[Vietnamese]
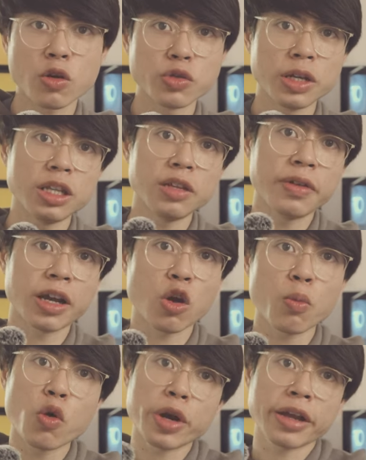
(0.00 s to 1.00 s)
có suy nghĩ gì về cái
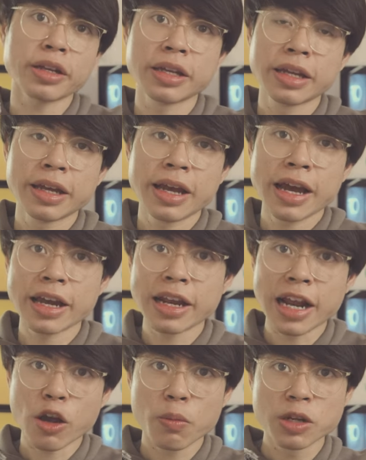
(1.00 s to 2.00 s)
combo này? Hãy
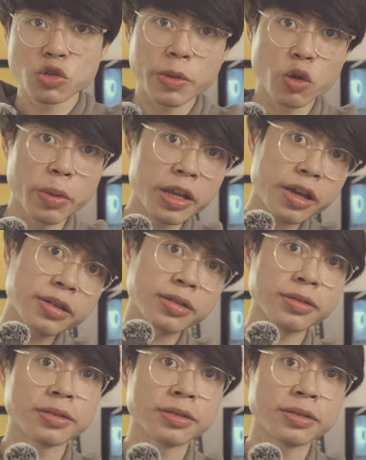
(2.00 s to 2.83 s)
để lại comment cho chúng mình biết nhé.